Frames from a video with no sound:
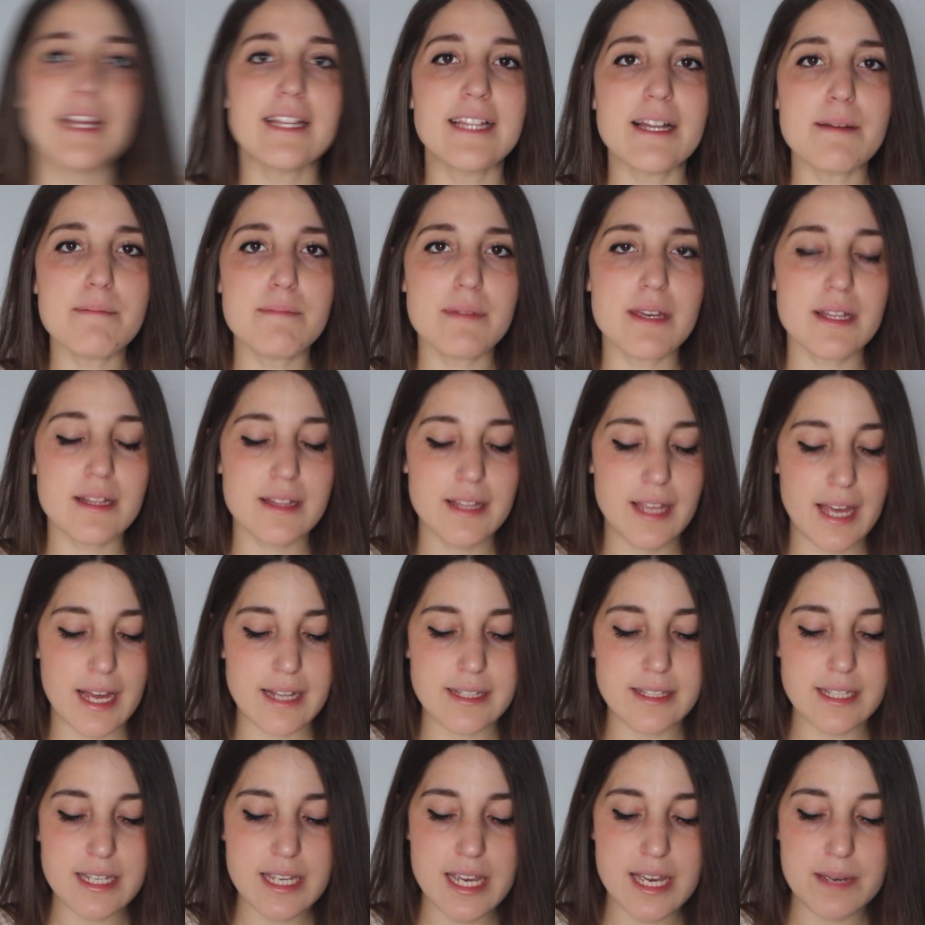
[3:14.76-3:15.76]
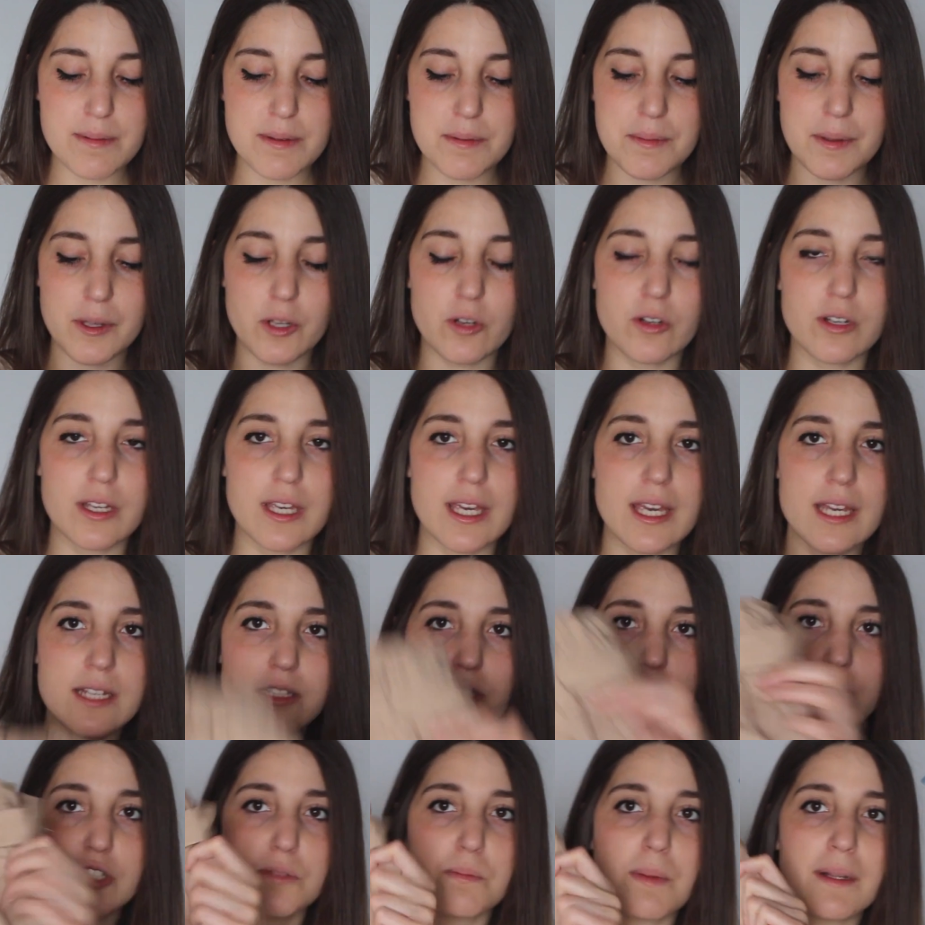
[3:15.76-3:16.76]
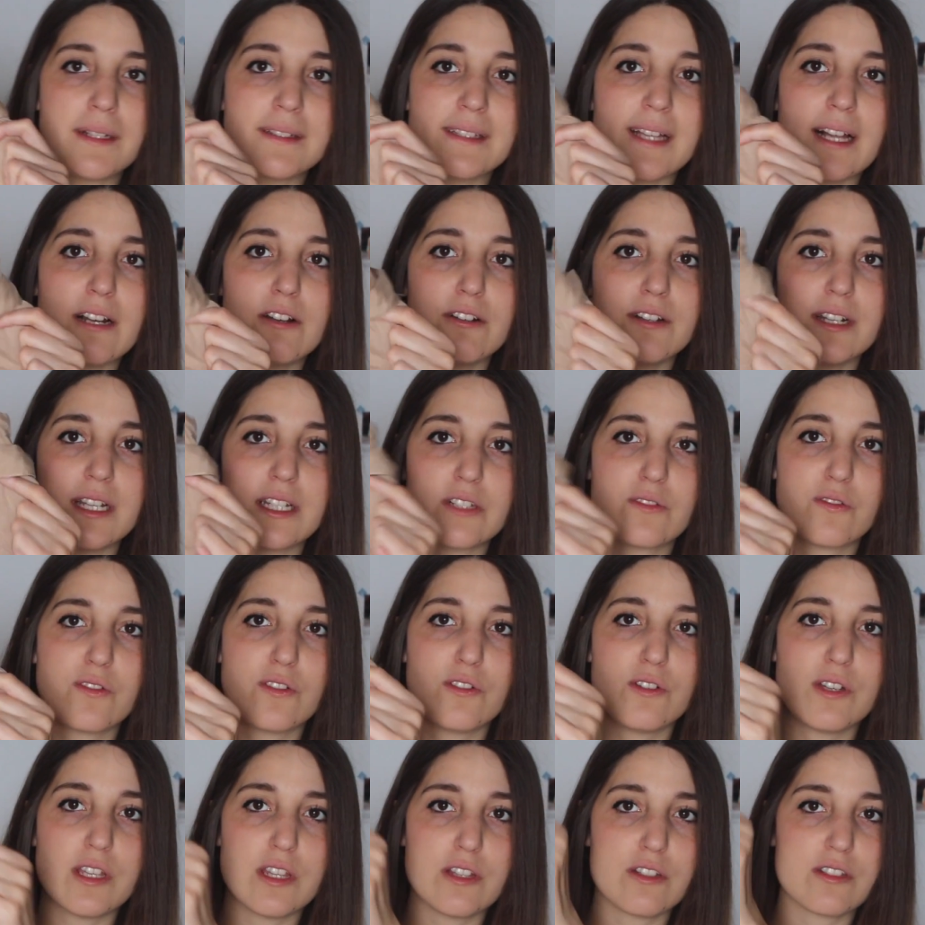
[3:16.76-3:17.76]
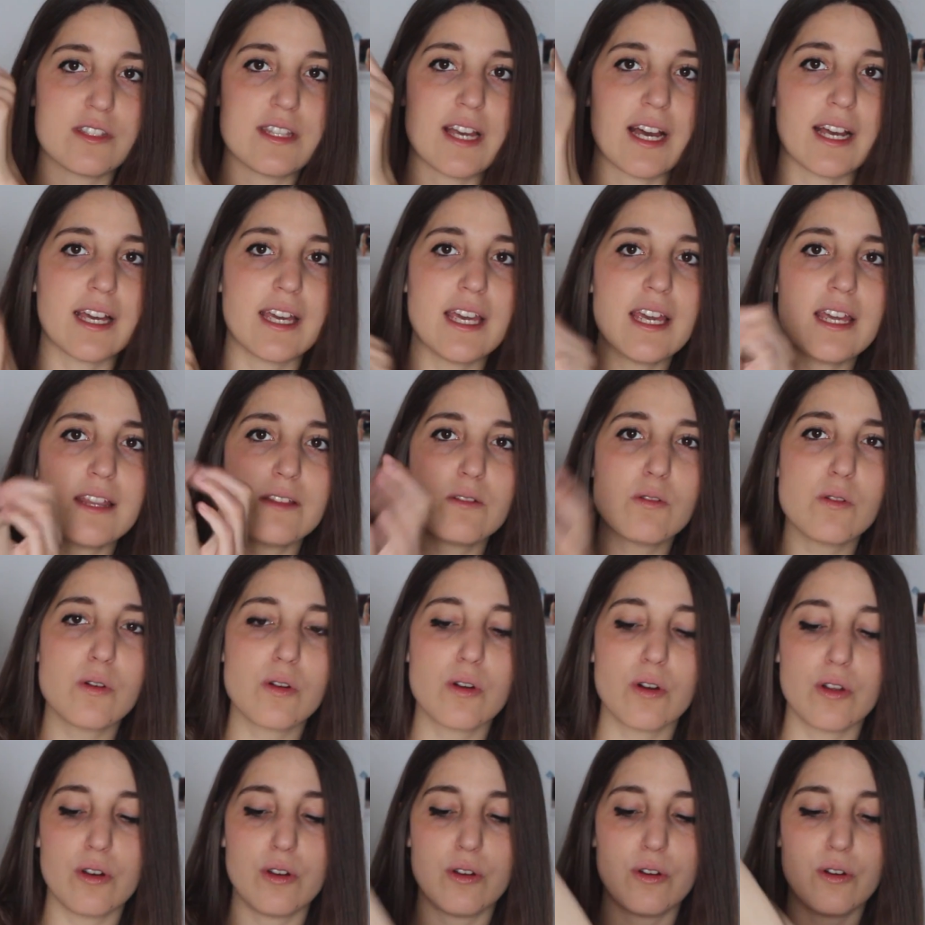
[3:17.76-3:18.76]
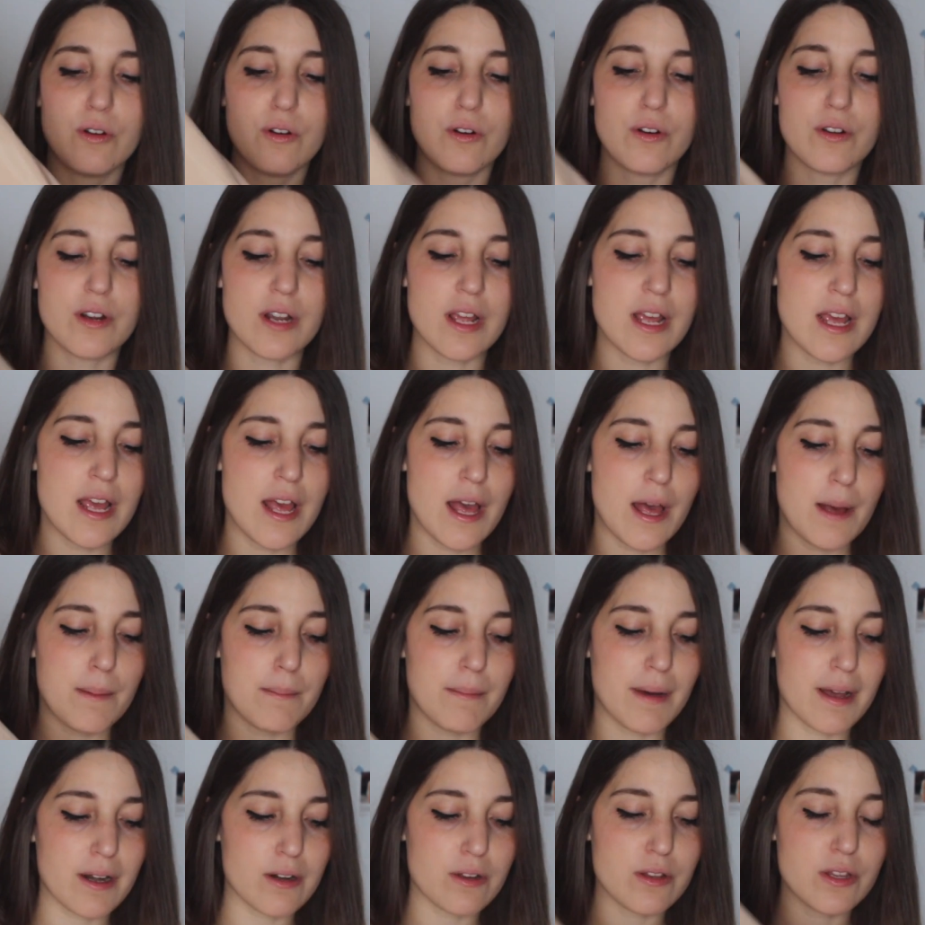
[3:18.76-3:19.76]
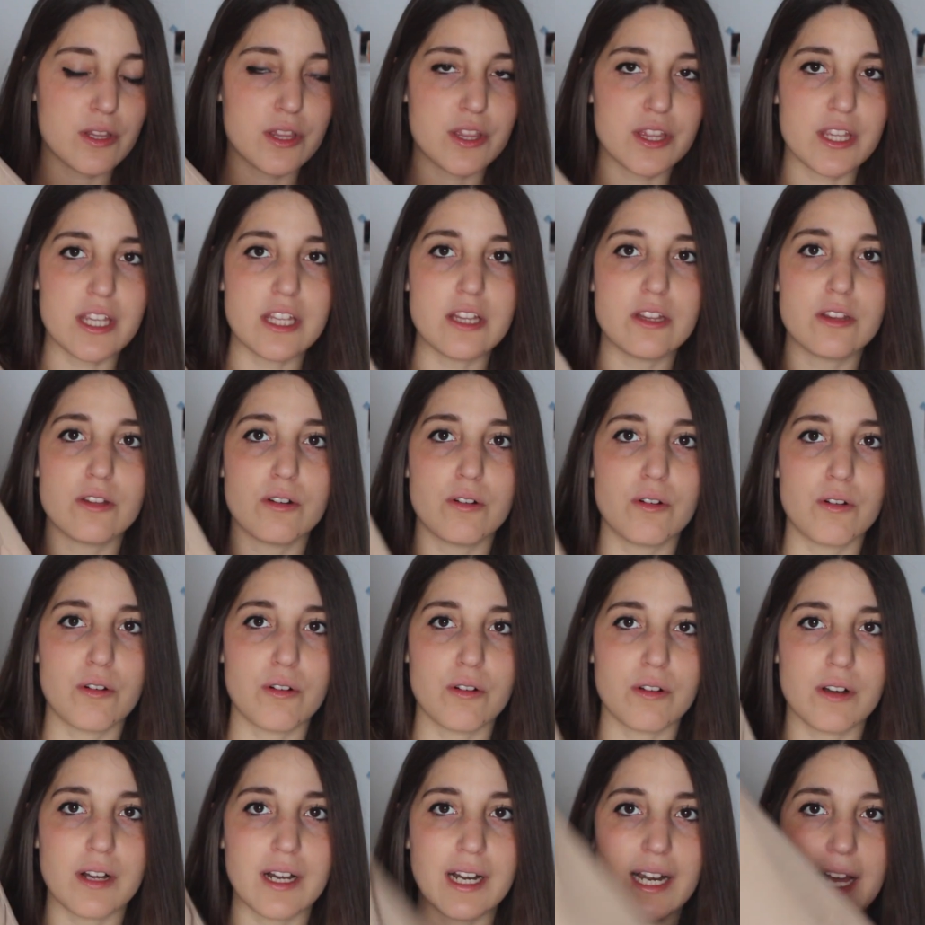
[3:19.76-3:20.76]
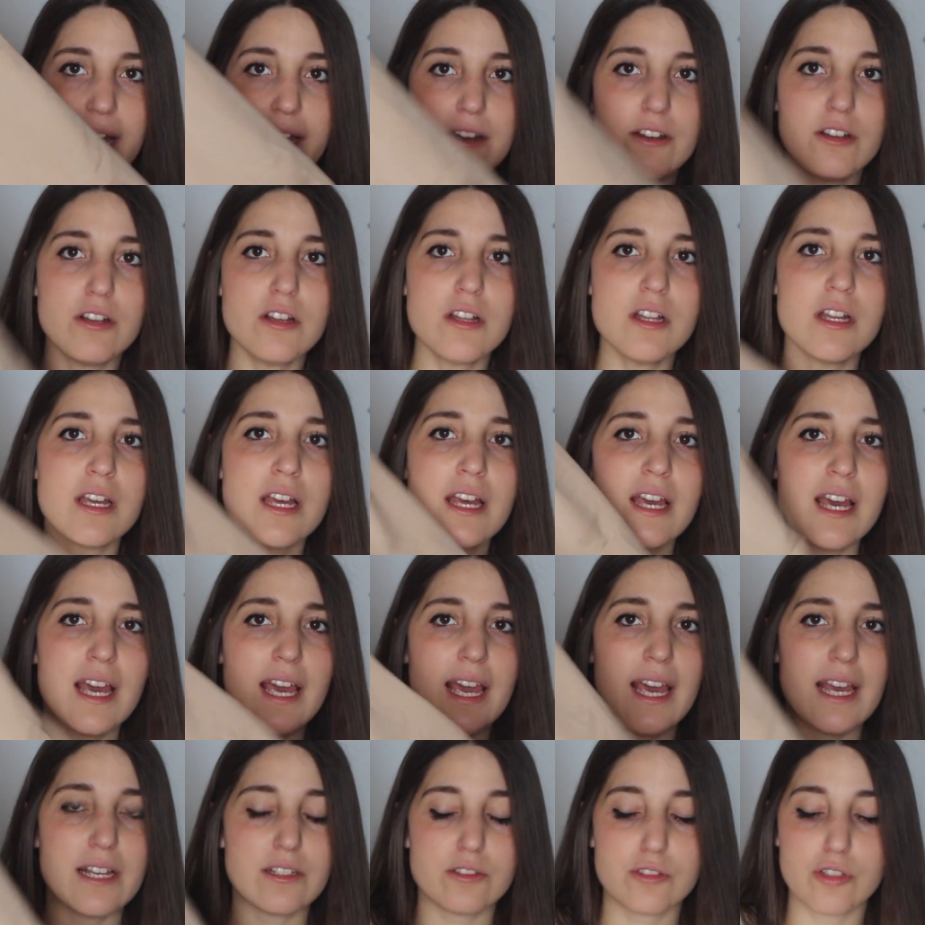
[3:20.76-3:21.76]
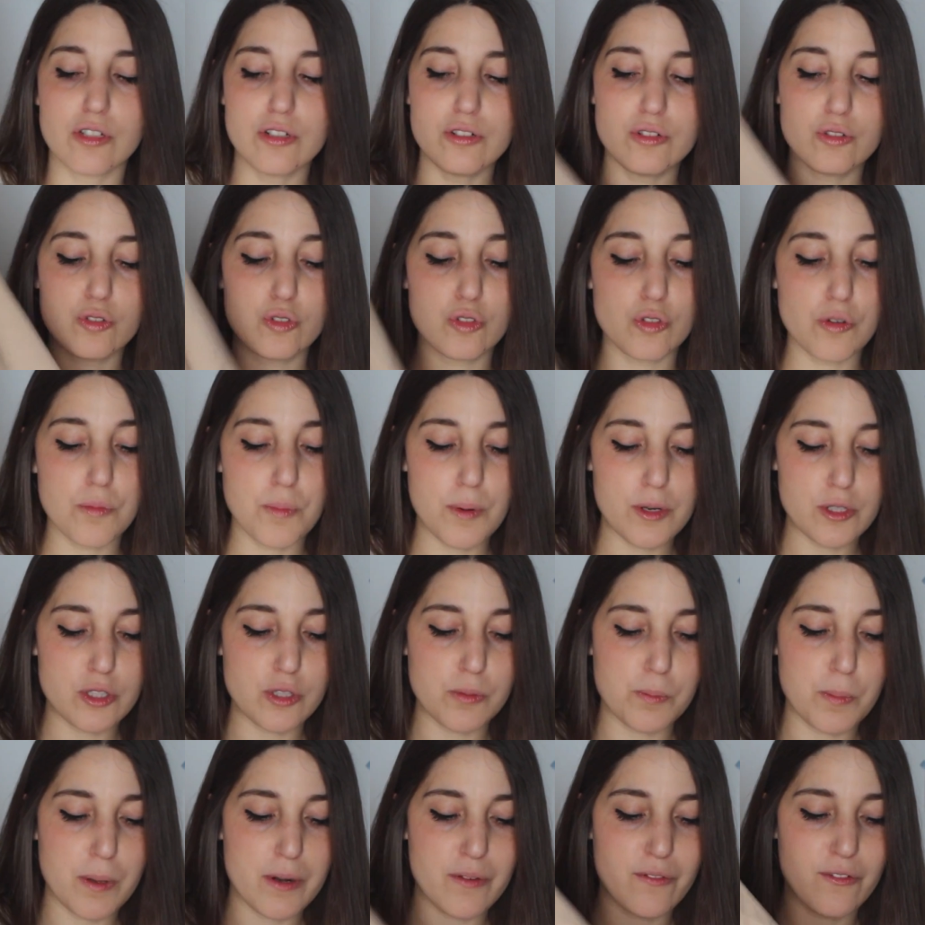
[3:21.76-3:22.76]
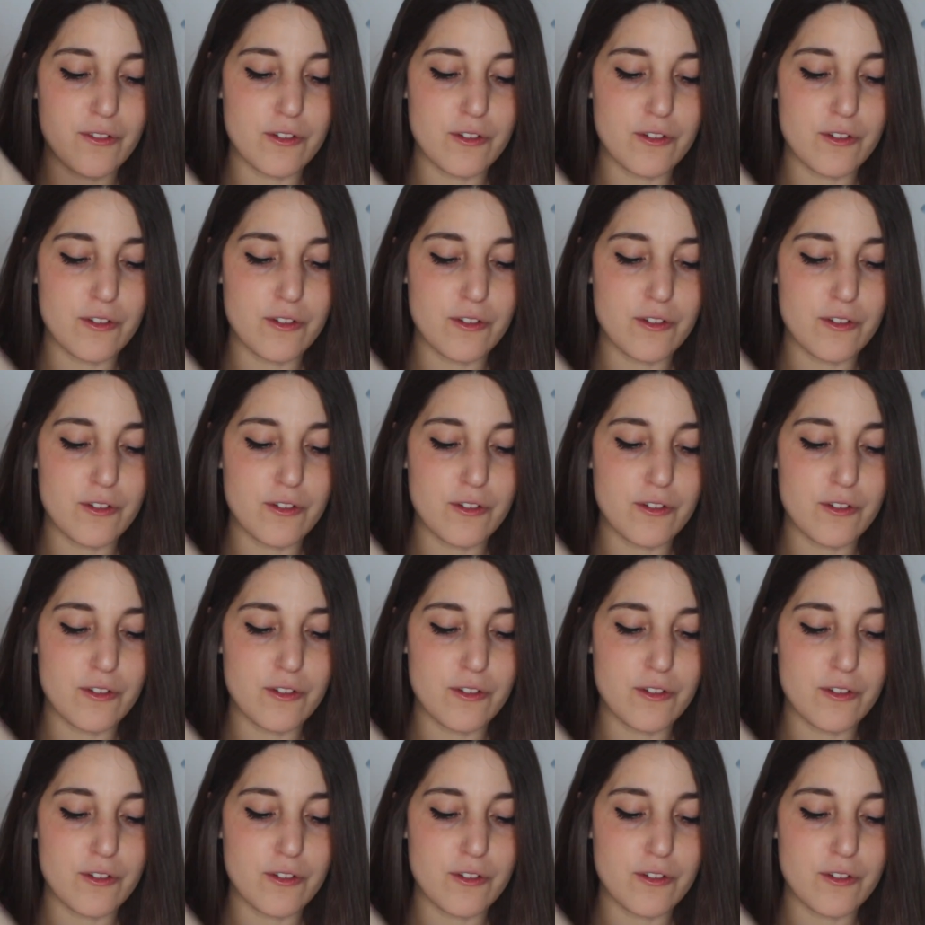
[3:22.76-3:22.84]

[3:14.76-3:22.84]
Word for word: y también de H&M me cogí estos pantalones fluidos de aquí, de un color marroncito claro. Son súper, súper